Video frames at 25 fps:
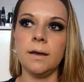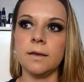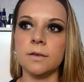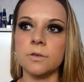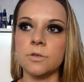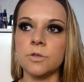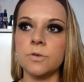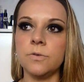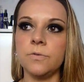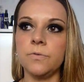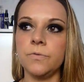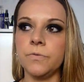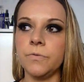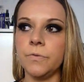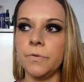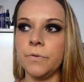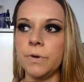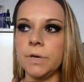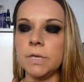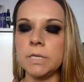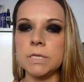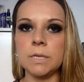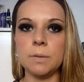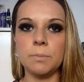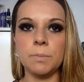acho que
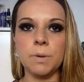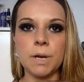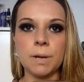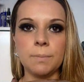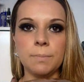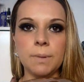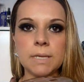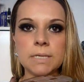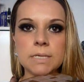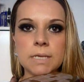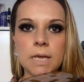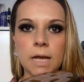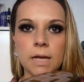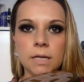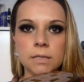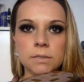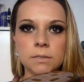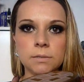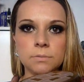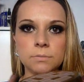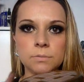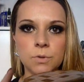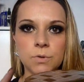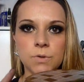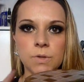foi semana
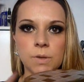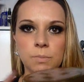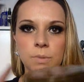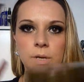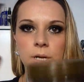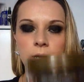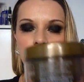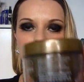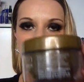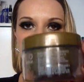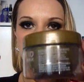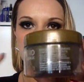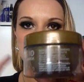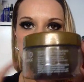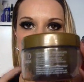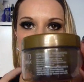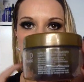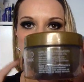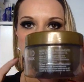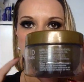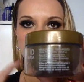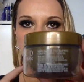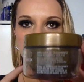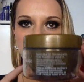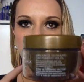passada ou semana
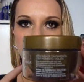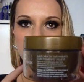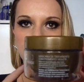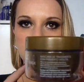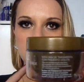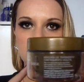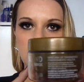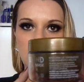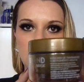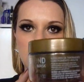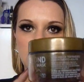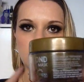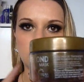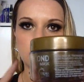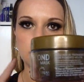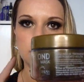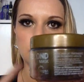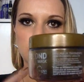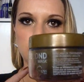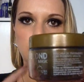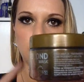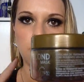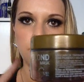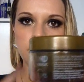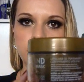retrasada no blog dela,
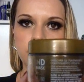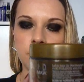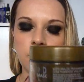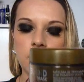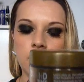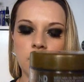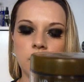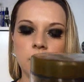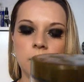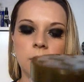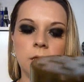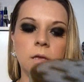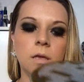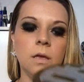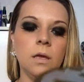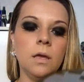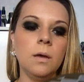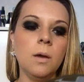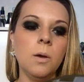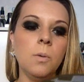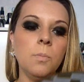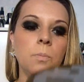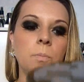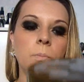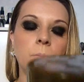então confere.
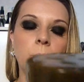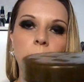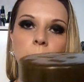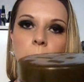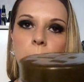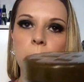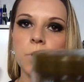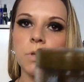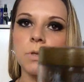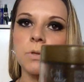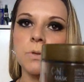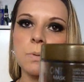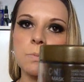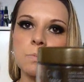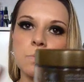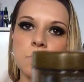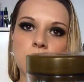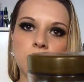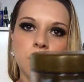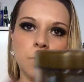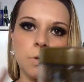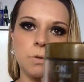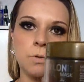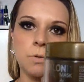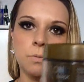Muito,
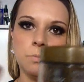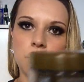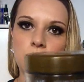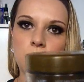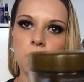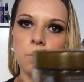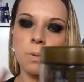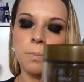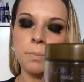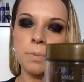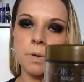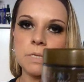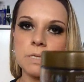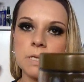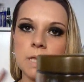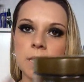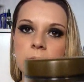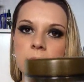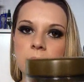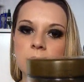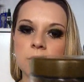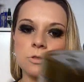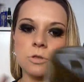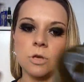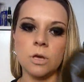muito boa, pois
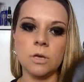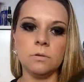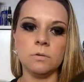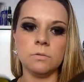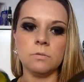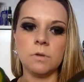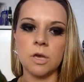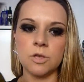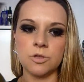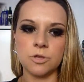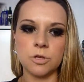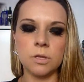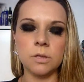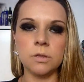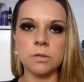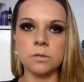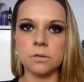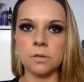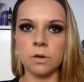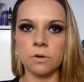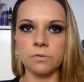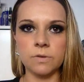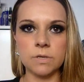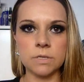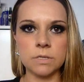além de, eu acho que
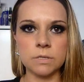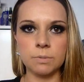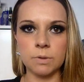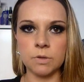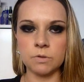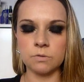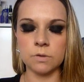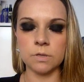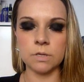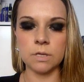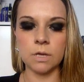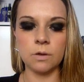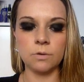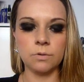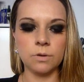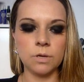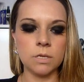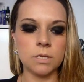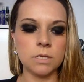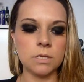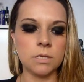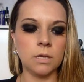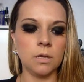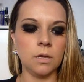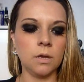talvez pessoas nem
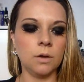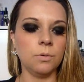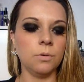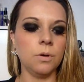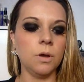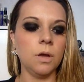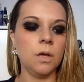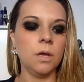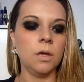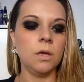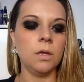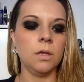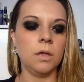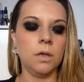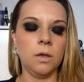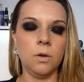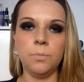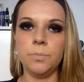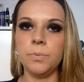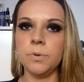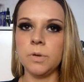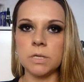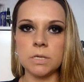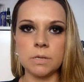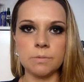conheciam,
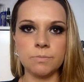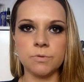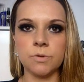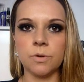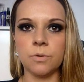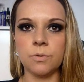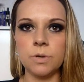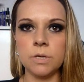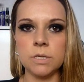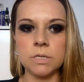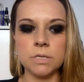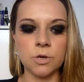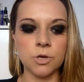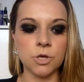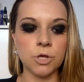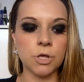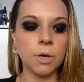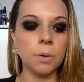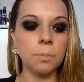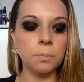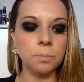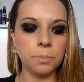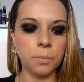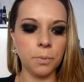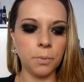eu, por exemplo, só conhecia
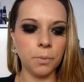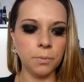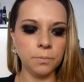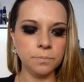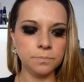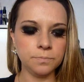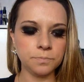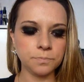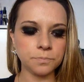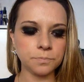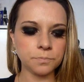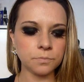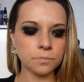shampoo